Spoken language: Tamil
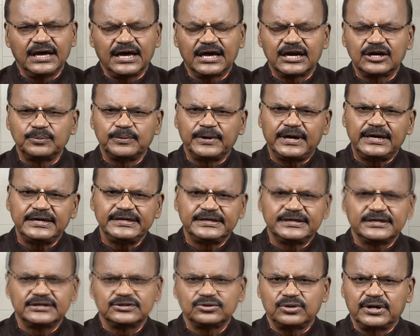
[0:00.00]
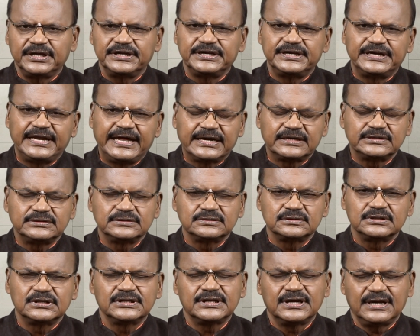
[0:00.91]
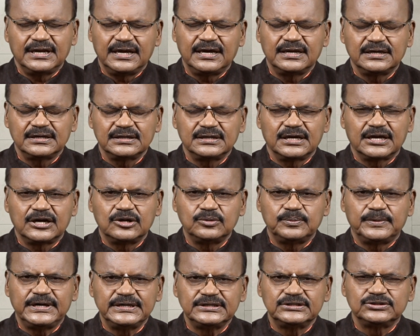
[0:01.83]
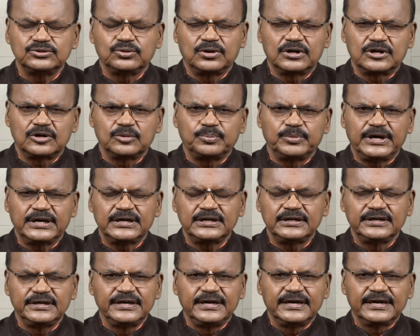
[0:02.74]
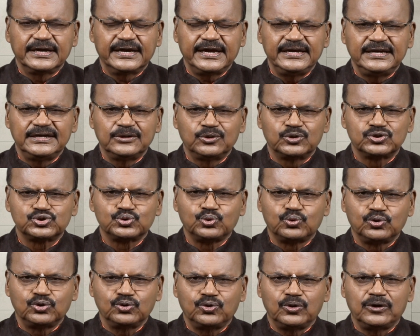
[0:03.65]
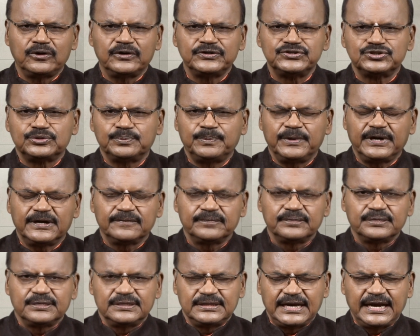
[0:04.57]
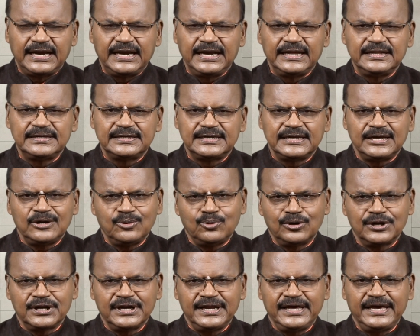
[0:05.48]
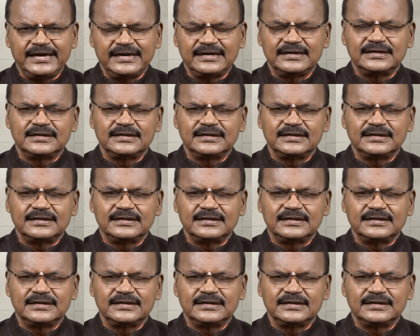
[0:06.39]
அருள்பாலிக்க தொடங்கினார் எல்லாருக்கும் அருள்பாலித்து கொண்டிருப்பார் கையில் ஒரு சூட்டுக்கோள் வச்சுருப்பார் நல்லதுன்னா உடனே